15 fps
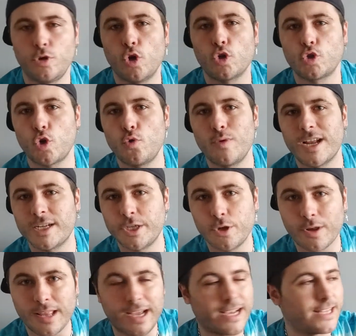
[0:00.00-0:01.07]
no son unas
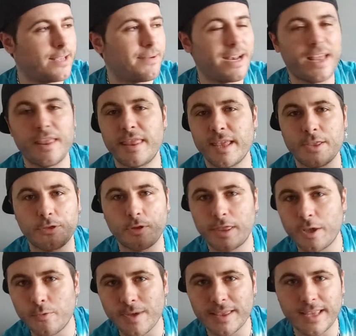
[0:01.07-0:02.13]
Jordan que te valen
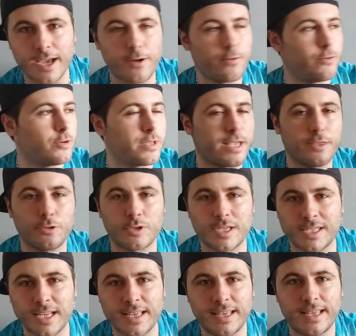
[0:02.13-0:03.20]
150 euros,
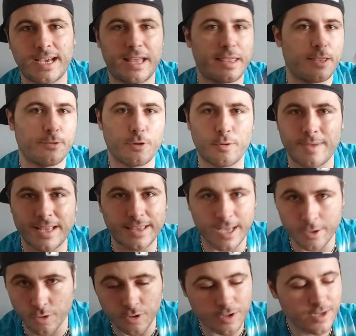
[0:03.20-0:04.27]
160,
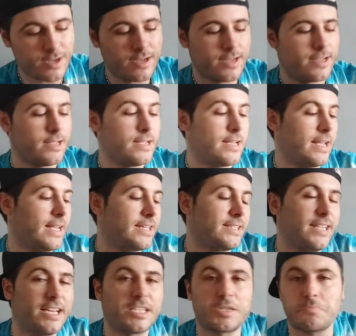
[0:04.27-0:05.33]
190, no.
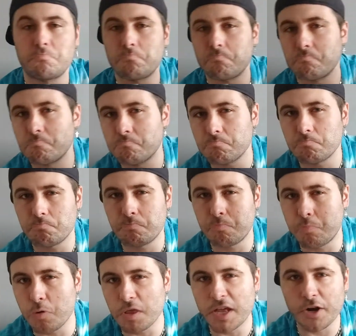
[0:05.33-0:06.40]
Estas
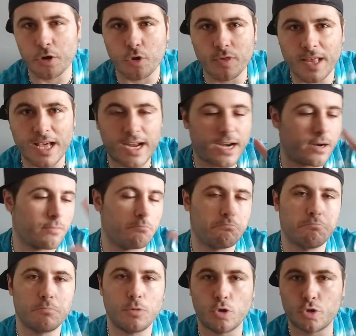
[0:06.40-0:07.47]
pueden rondar
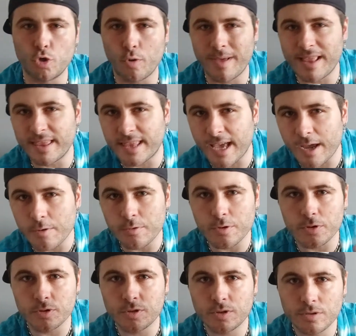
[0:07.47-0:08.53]
los 90
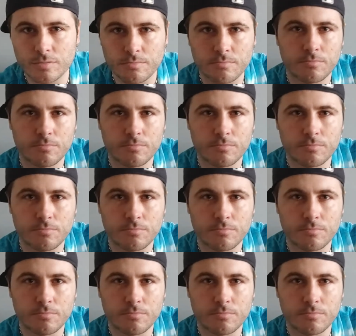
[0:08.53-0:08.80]
euros,